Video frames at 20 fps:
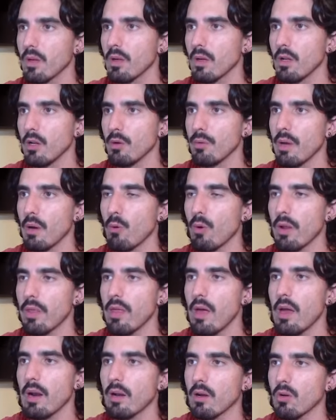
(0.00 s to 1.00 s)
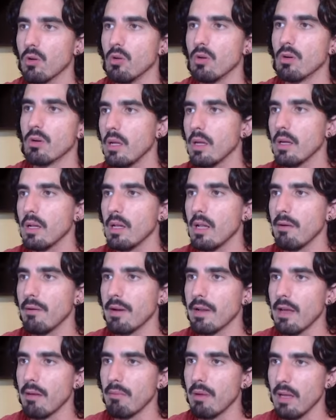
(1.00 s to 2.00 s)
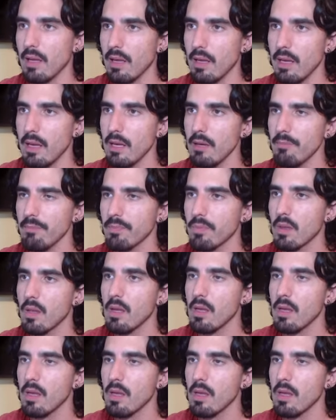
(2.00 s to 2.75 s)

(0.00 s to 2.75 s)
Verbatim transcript: Lo voy a guardar con la variable E